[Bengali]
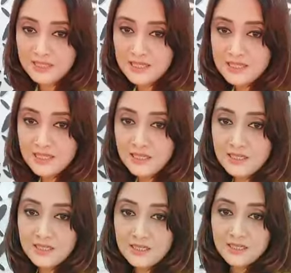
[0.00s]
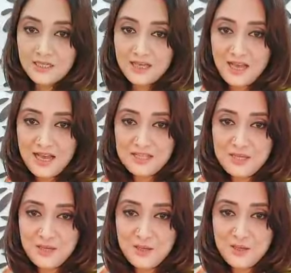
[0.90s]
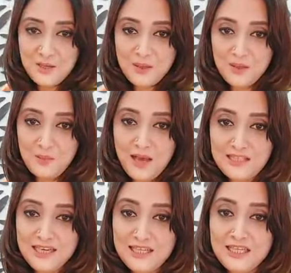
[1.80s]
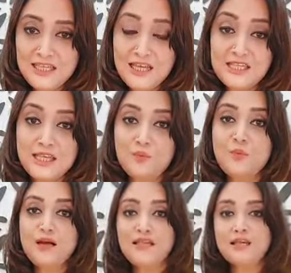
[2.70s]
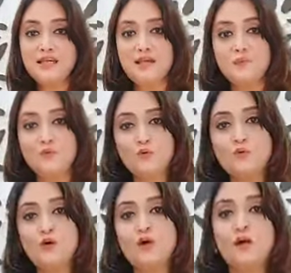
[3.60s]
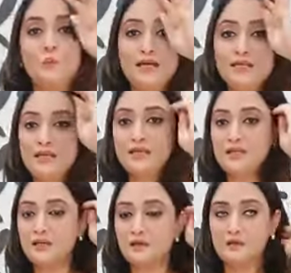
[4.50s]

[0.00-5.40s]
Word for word: ঠিক আছে আচ্ছা মান্দাগিনি নিয়ে আসেন আপু মান্দাগিনি আপু মান্দাগিনি